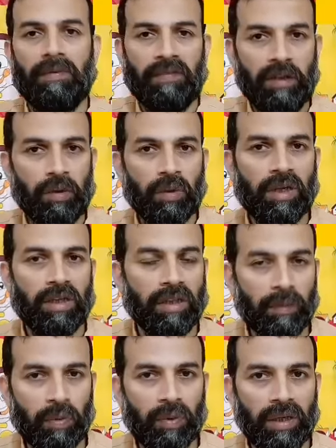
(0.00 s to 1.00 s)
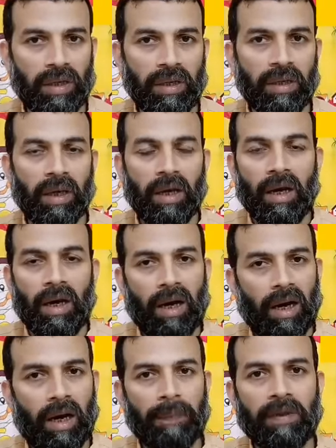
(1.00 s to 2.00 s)
वीडियो ख़त्म होगी
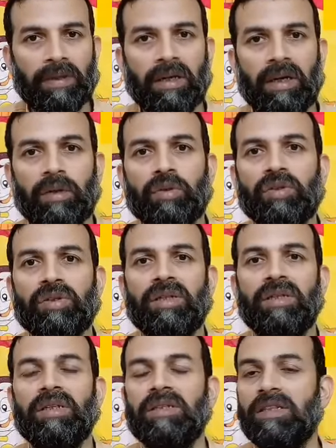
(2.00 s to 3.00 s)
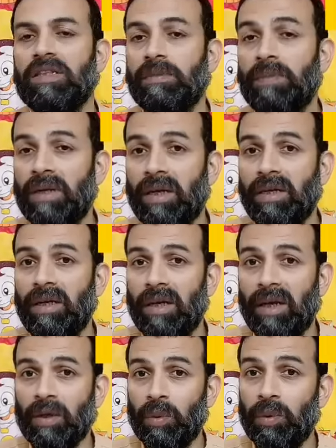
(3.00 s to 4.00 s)
आप 1800 सेंटेंसेस बनाने
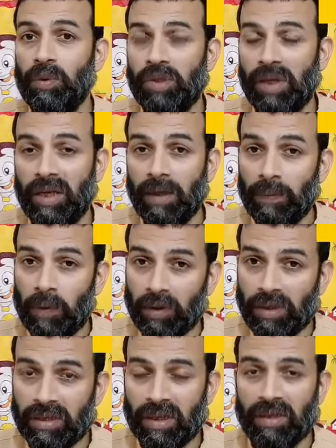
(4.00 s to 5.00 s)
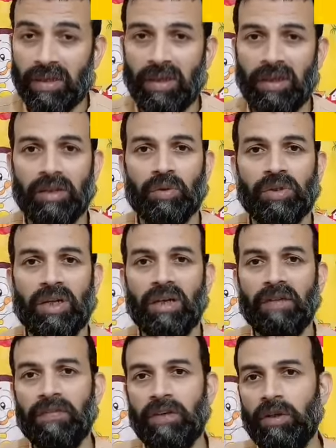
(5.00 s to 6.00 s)
लायक हो जाएंगे बहुत आसान तरीके से हो
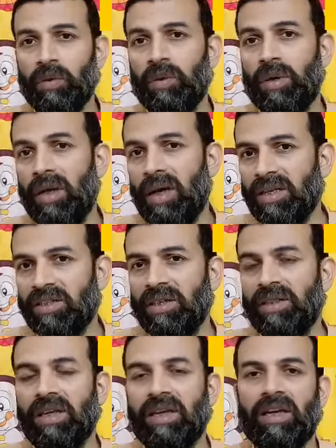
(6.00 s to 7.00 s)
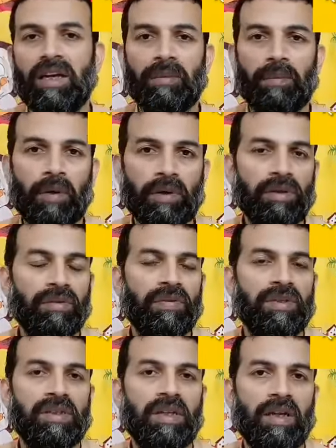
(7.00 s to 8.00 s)
जाएंगे वीडियो लास्ट तक देखिएगा बहुत
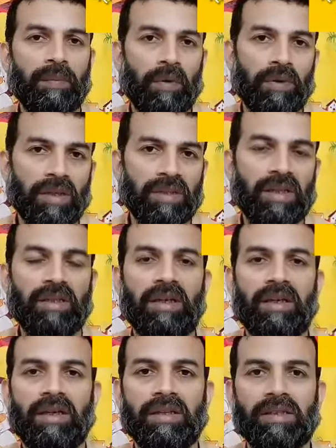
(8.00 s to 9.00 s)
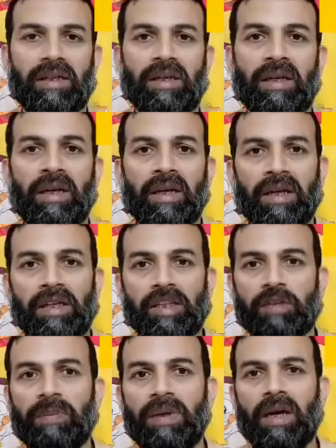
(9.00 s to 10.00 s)
इंटरेस्टिंग है बहुत आसान तरीके से है
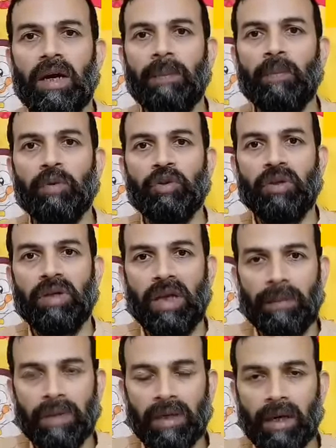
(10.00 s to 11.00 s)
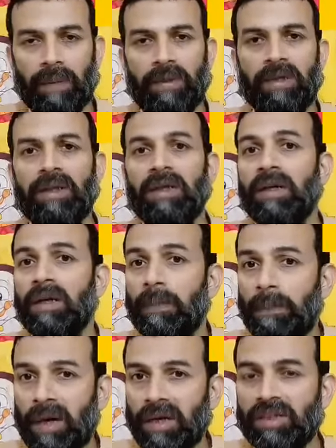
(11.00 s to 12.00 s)
इसमें आप कुछ ग्रामर का भी
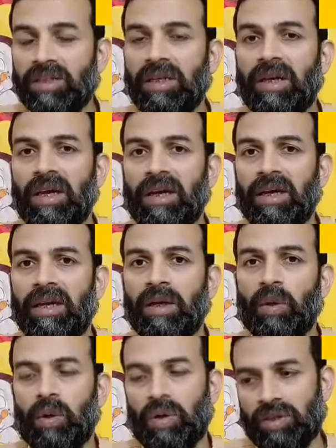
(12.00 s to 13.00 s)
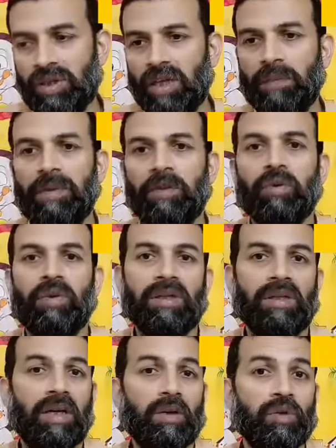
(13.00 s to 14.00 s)
पार्ट सीखेंगे और साथ में जो
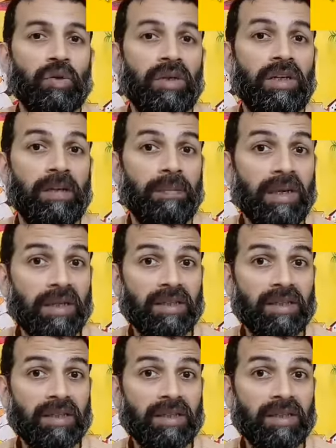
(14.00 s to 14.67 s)
1800 रेडीमेड